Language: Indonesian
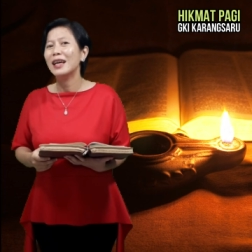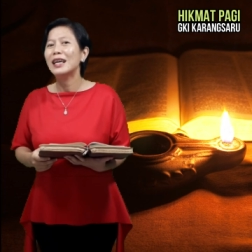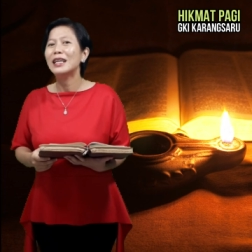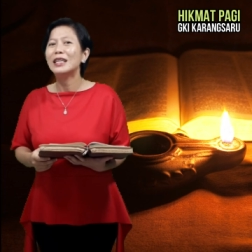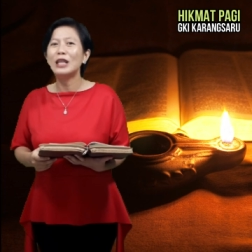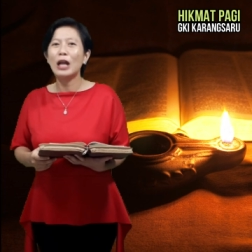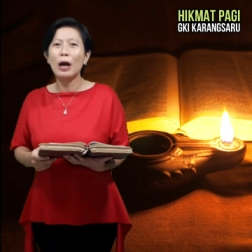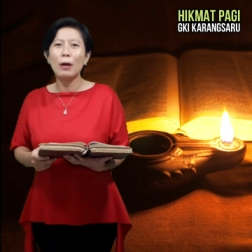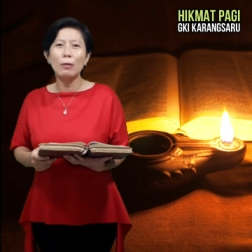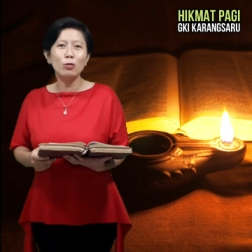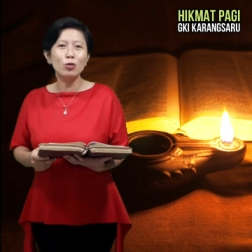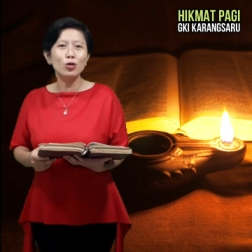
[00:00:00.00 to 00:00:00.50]

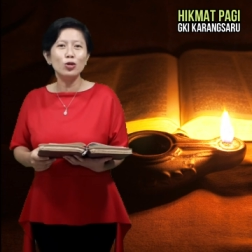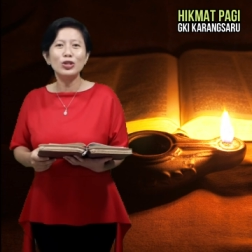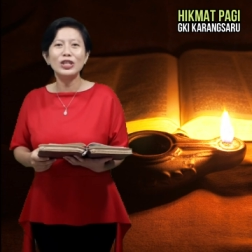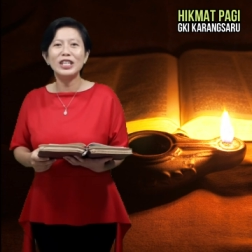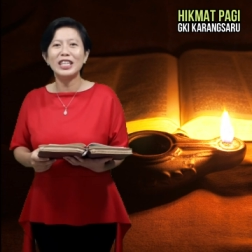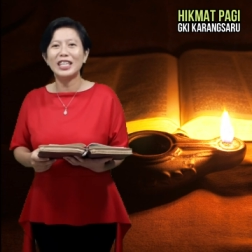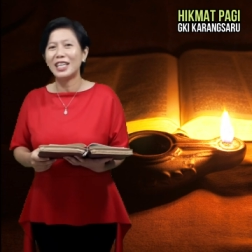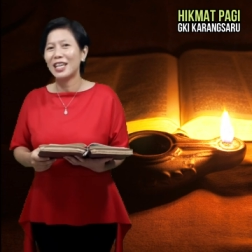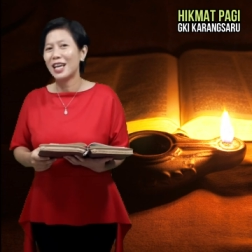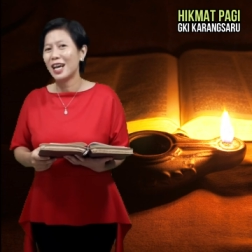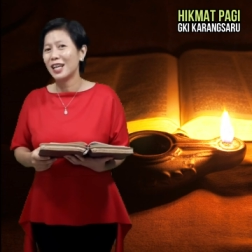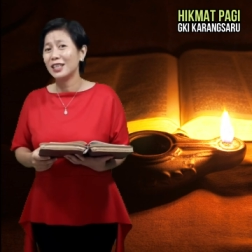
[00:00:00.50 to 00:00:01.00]

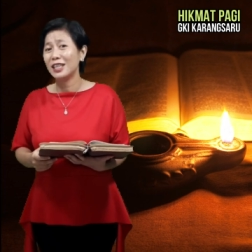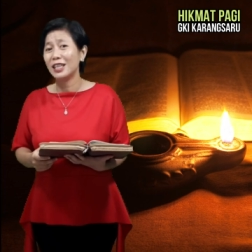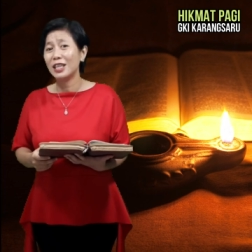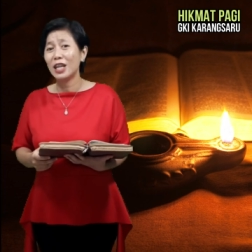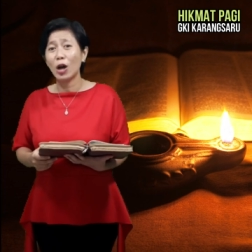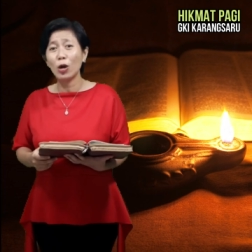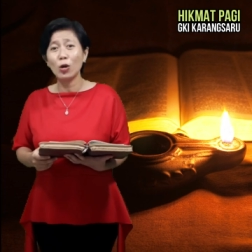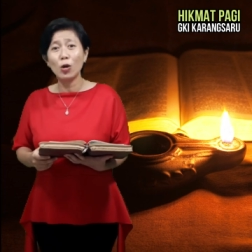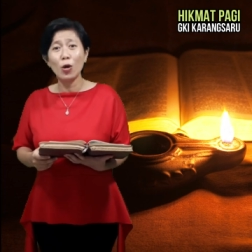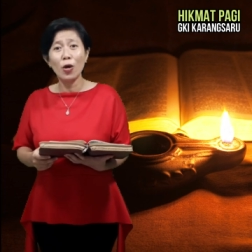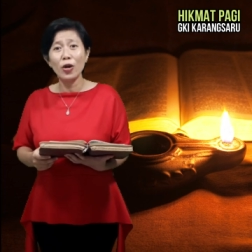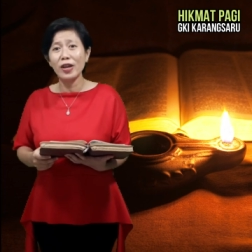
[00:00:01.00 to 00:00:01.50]
Namun, ia
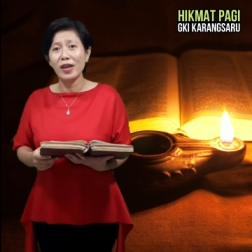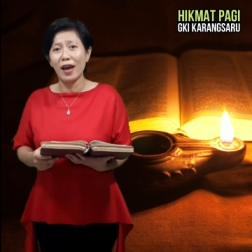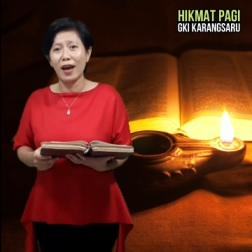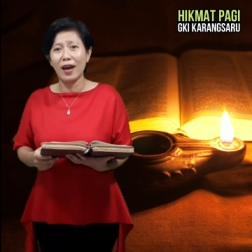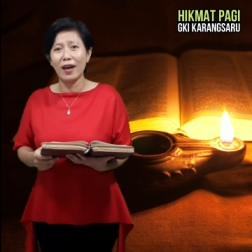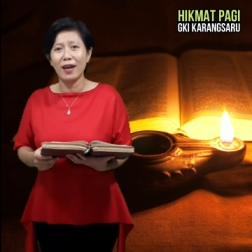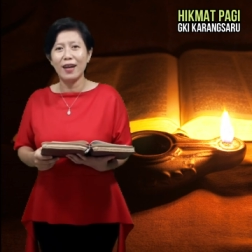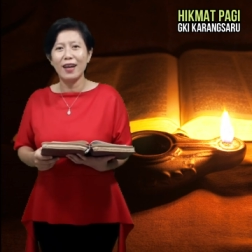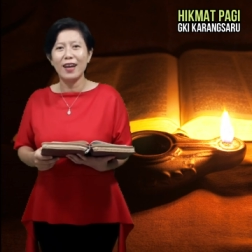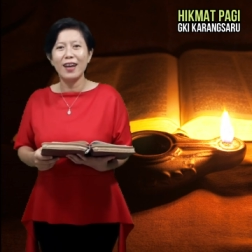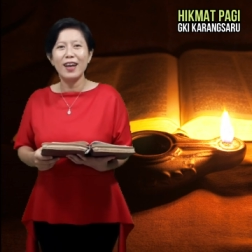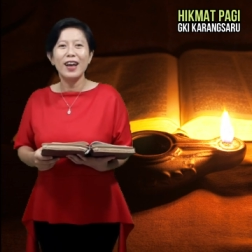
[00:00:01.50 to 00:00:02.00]
tidak goyah
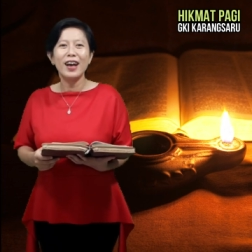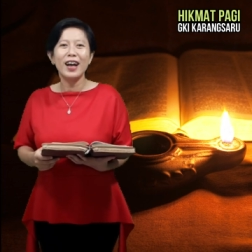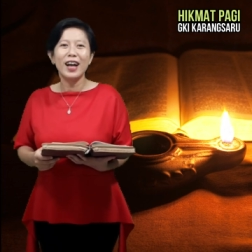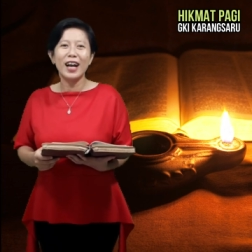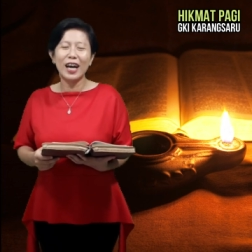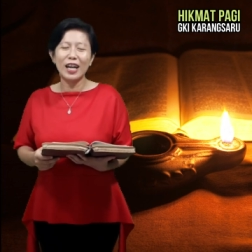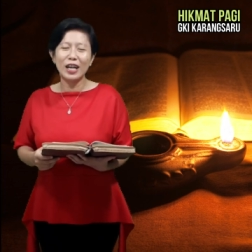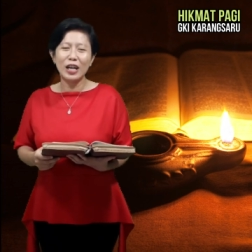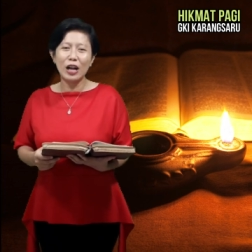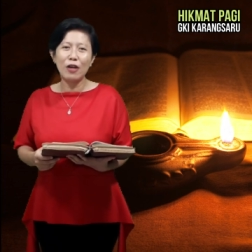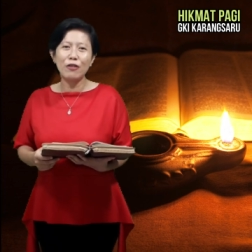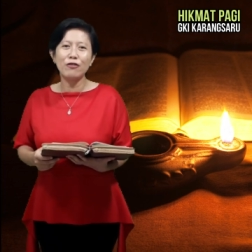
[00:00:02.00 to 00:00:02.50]

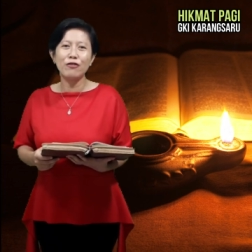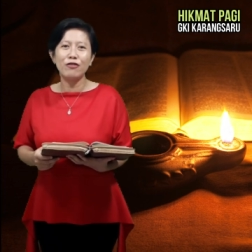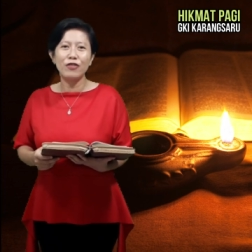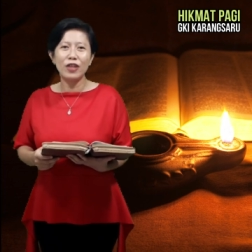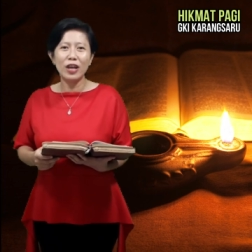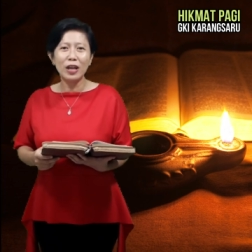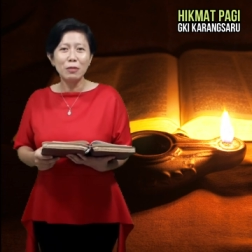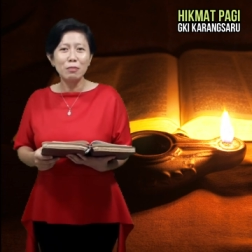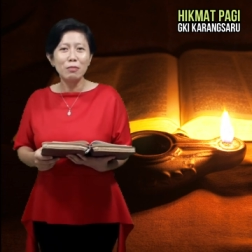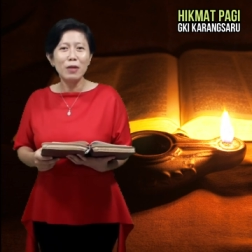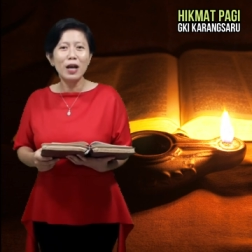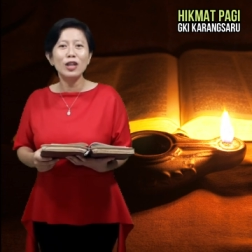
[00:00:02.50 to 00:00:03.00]
karena
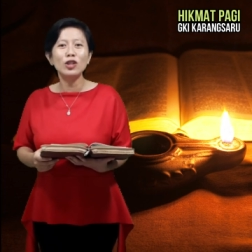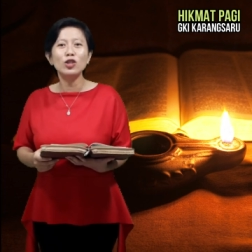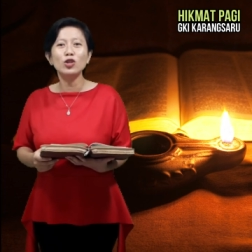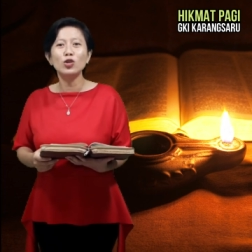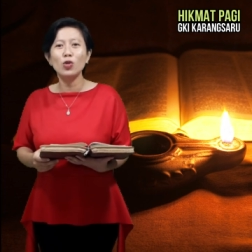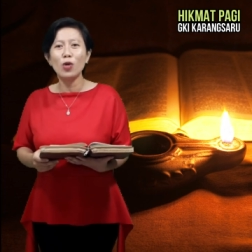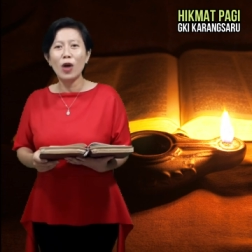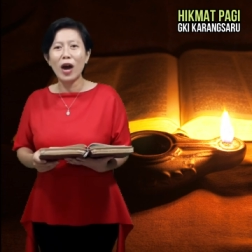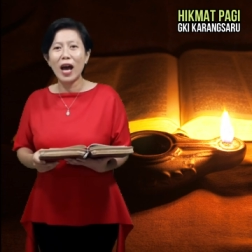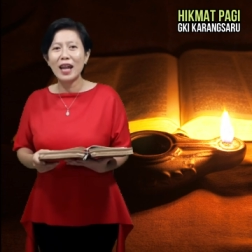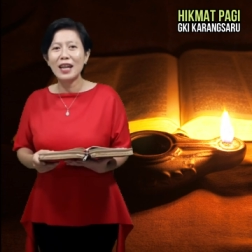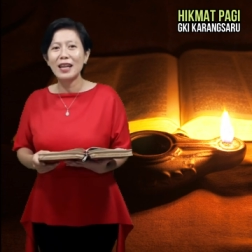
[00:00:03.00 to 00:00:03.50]
firman
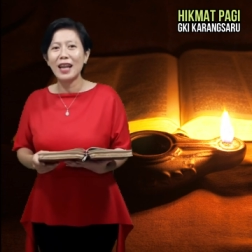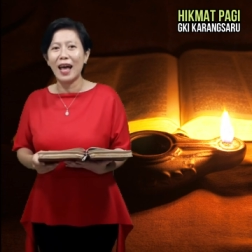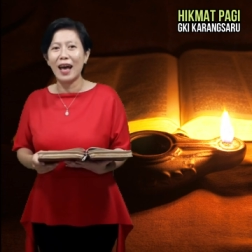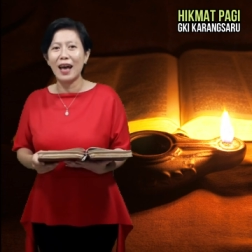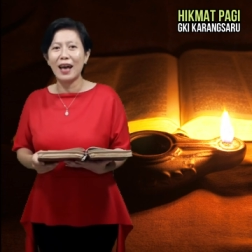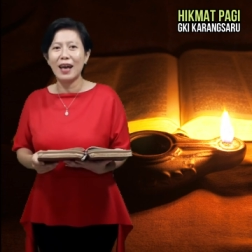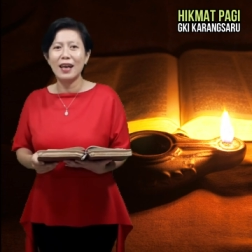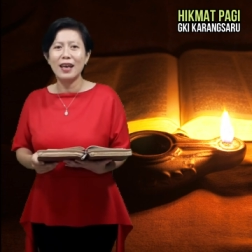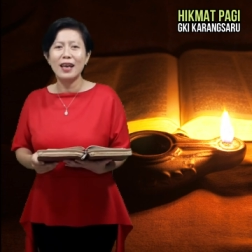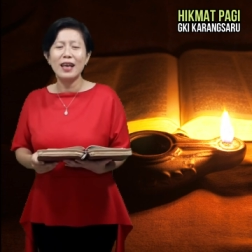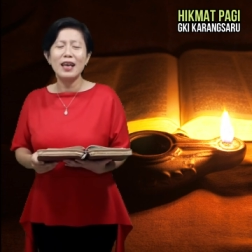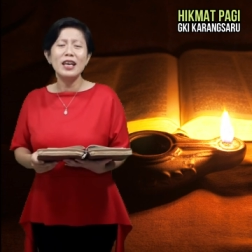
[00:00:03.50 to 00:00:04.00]

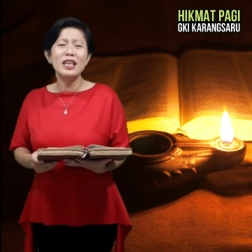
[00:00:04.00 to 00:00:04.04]
Tuhanlah